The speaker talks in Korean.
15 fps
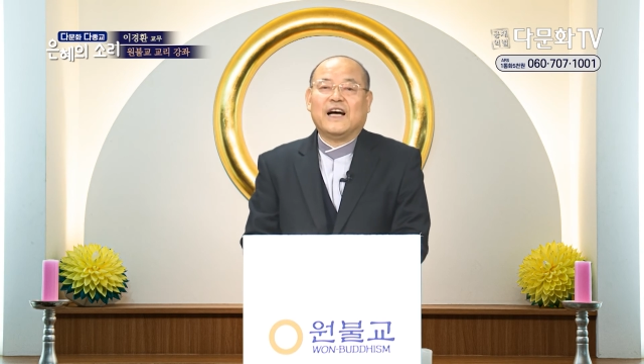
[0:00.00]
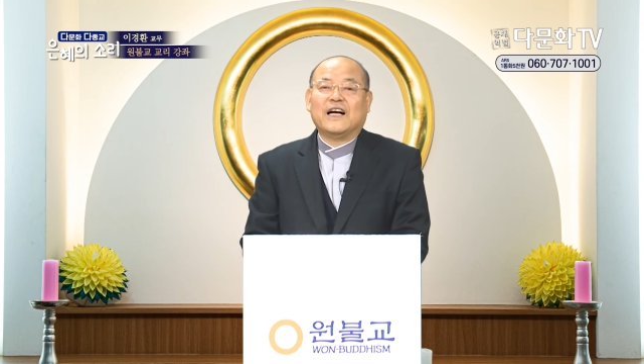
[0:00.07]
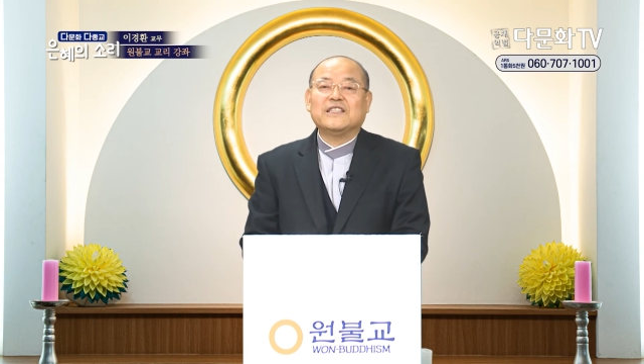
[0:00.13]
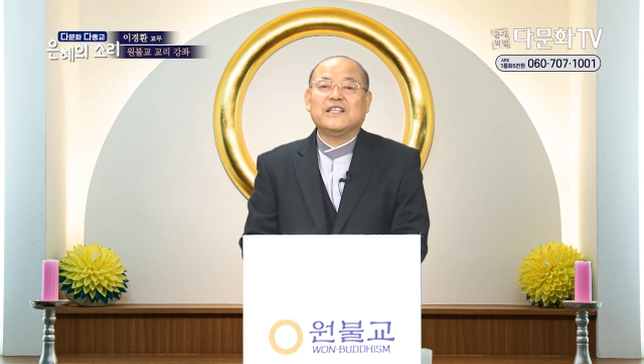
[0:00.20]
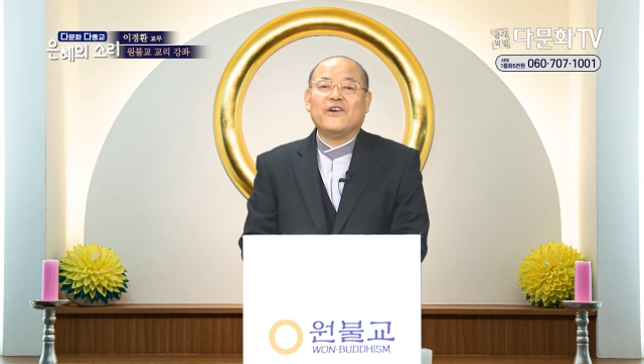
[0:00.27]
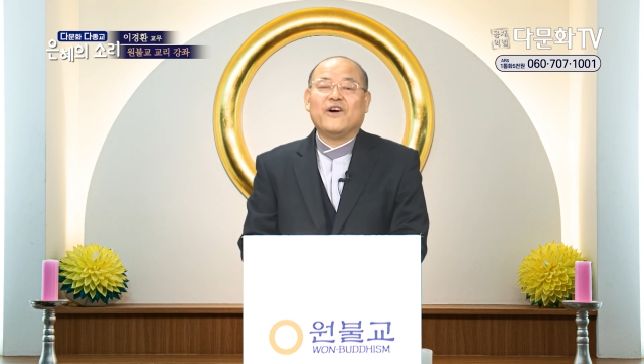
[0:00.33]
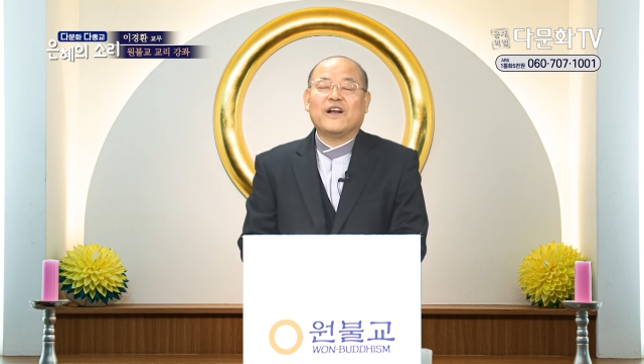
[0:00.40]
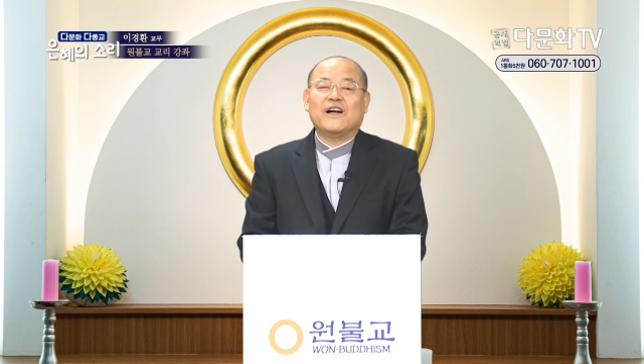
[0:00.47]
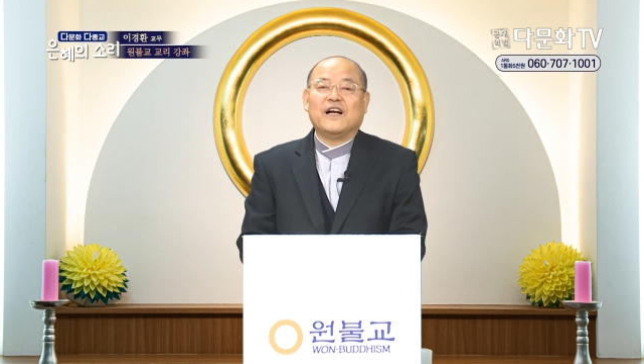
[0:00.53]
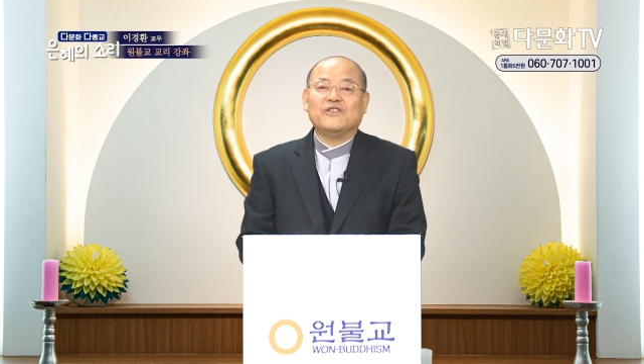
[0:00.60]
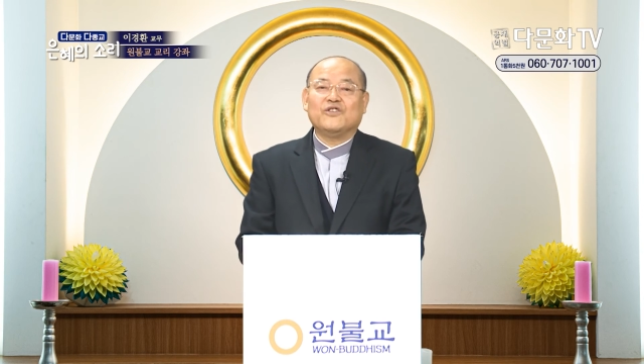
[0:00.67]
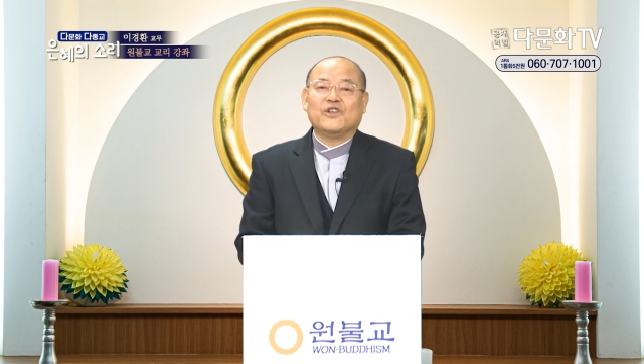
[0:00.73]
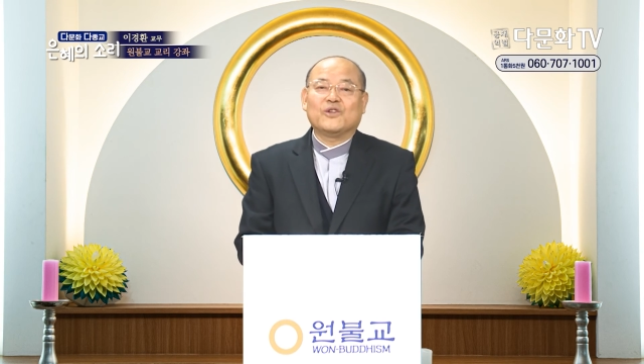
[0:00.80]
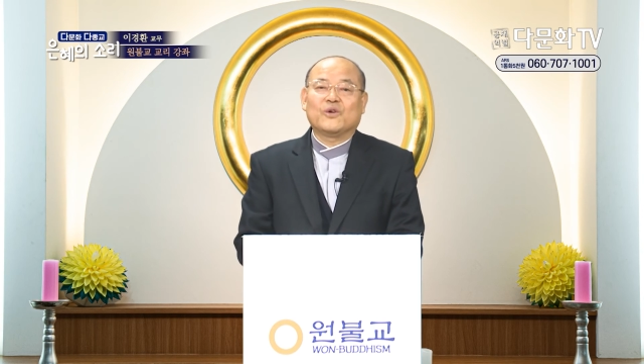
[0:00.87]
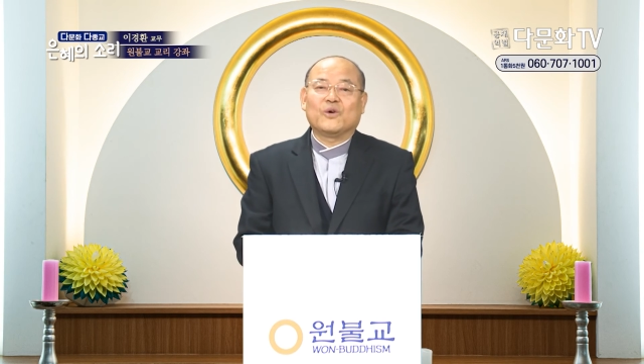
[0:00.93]
낙생활을 할
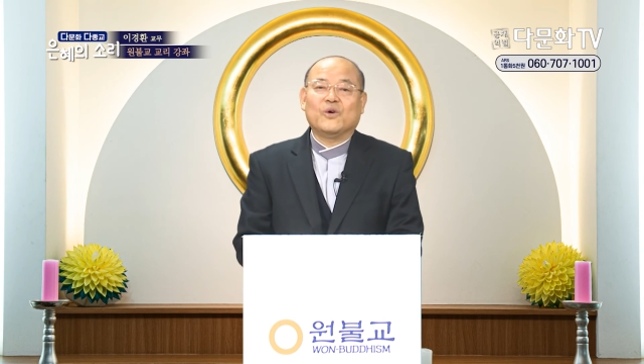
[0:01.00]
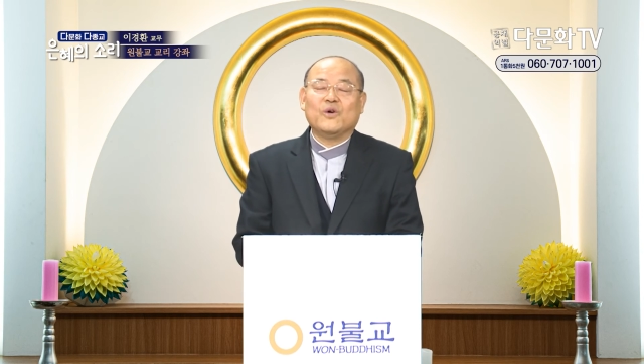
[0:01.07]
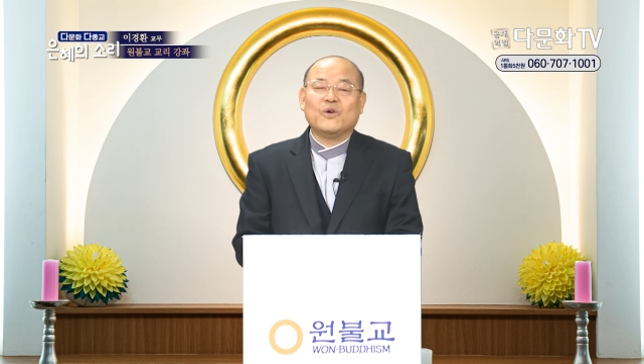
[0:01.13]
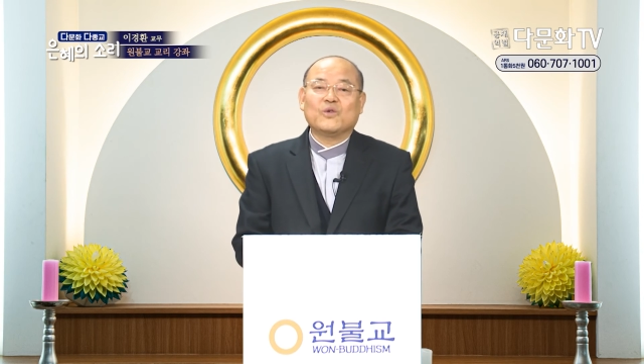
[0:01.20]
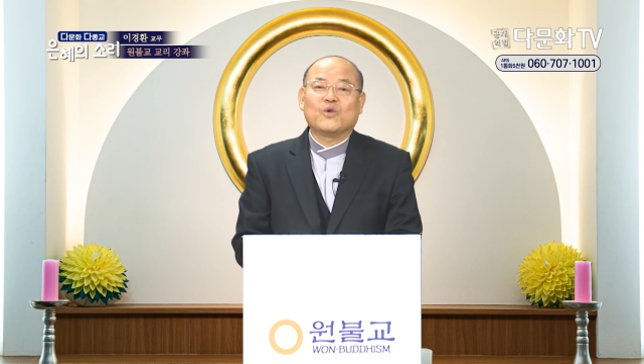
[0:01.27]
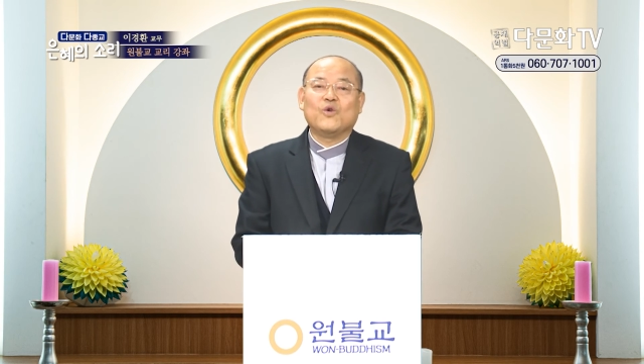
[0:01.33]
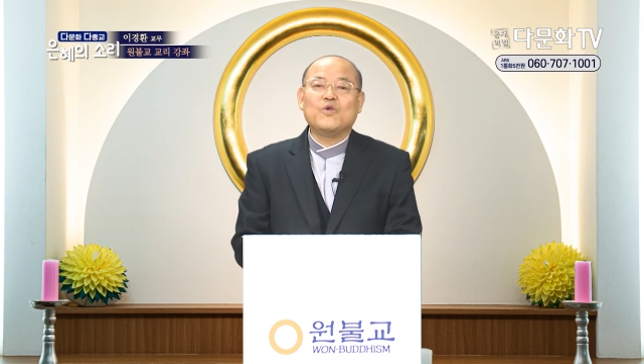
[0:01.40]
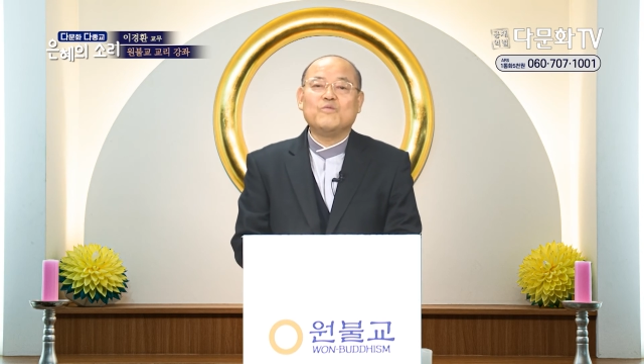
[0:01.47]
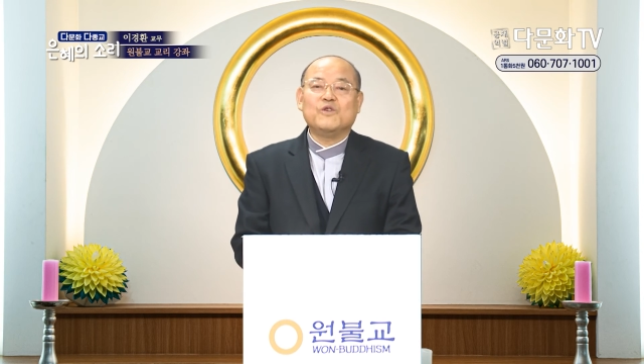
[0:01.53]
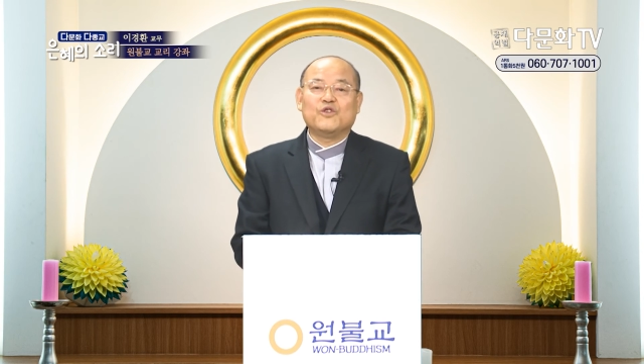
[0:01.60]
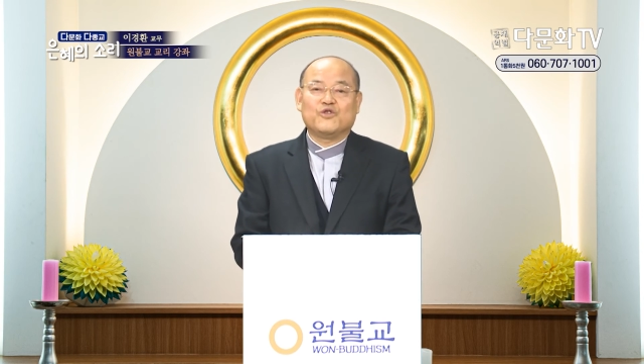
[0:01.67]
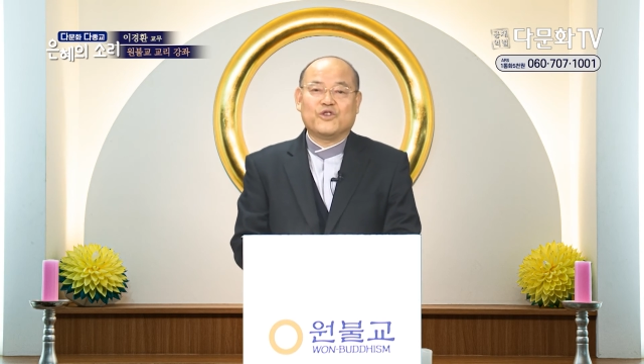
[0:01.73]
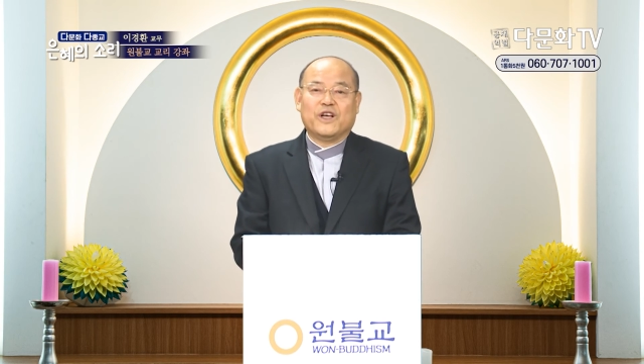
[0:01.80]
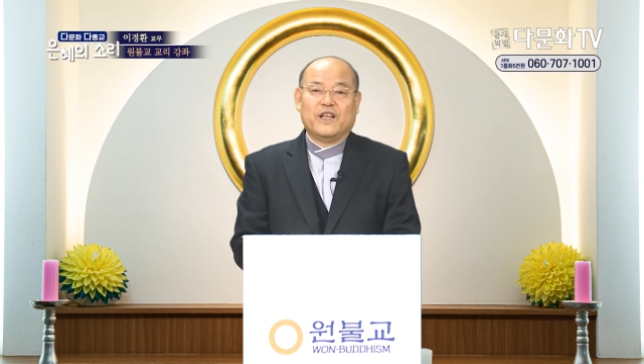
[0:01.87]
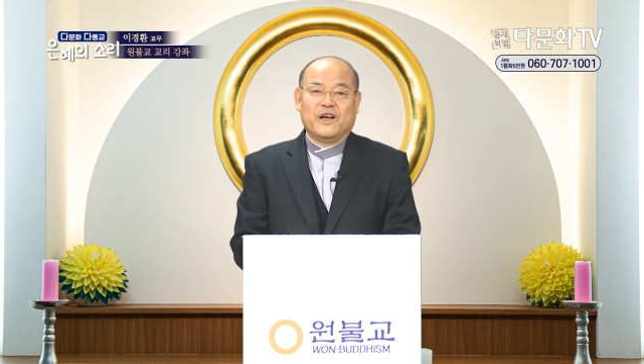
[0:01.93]
수 있도록 도움을
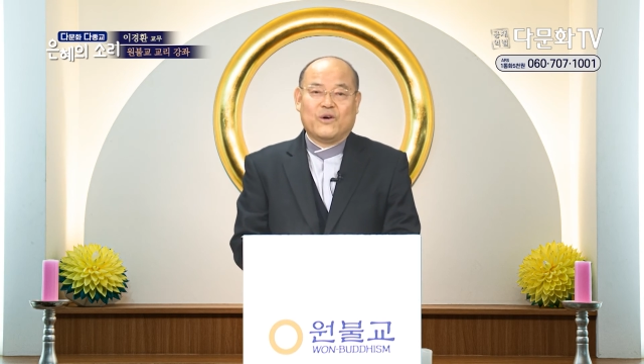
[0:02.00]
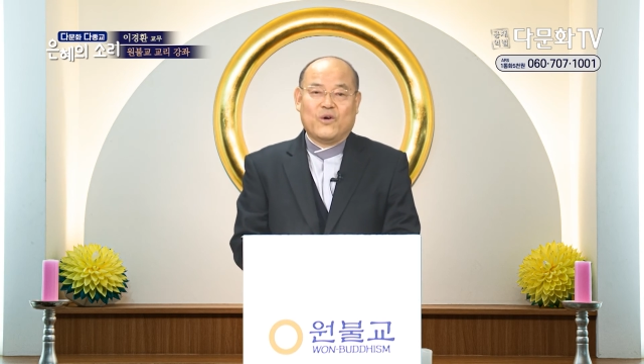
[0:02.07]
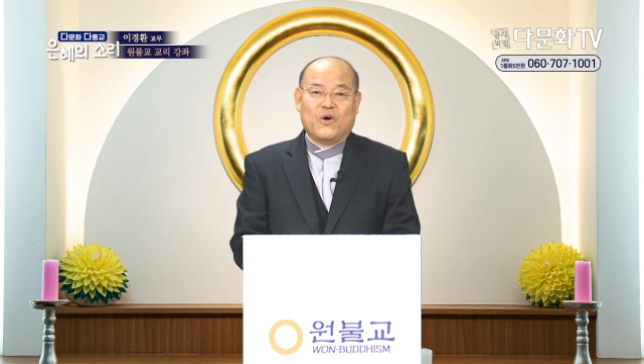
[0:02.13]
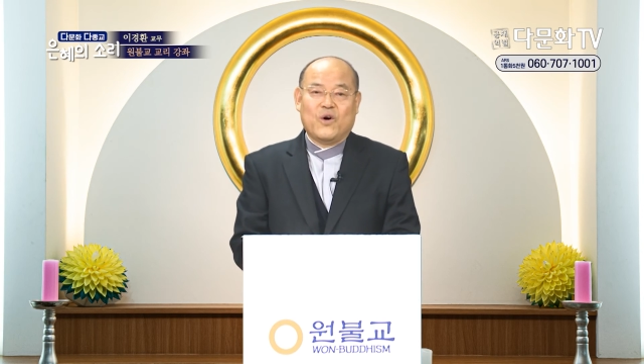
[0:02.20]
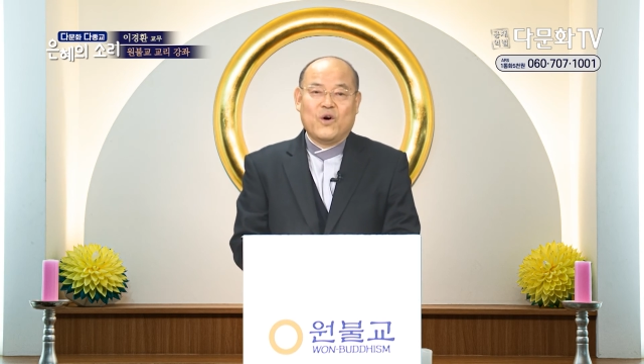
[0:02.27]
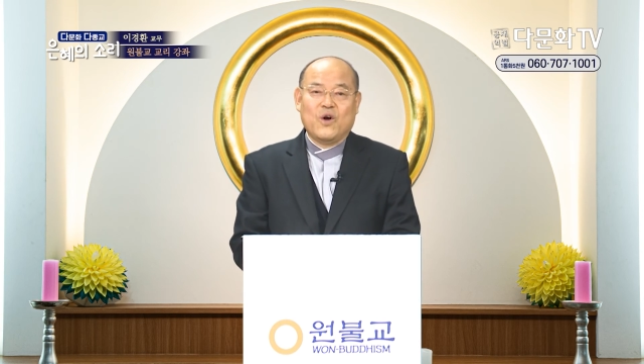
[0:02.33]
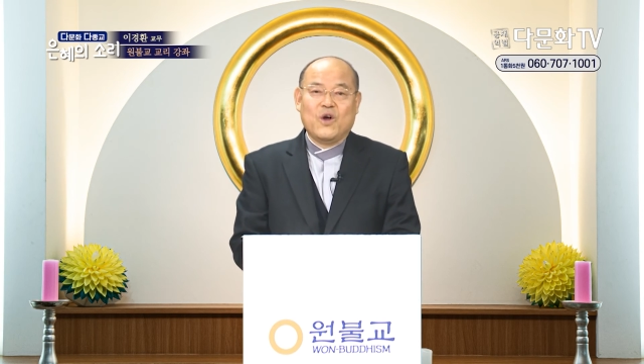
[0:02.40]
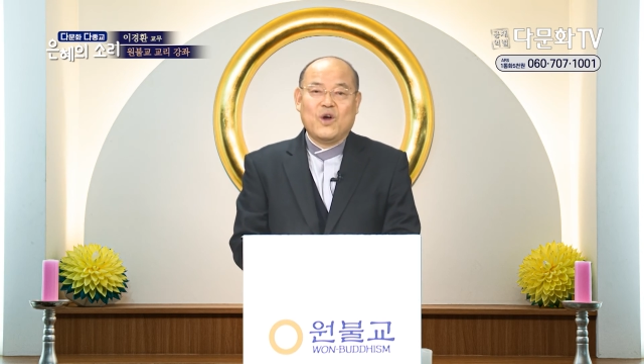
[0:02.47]
주게 되고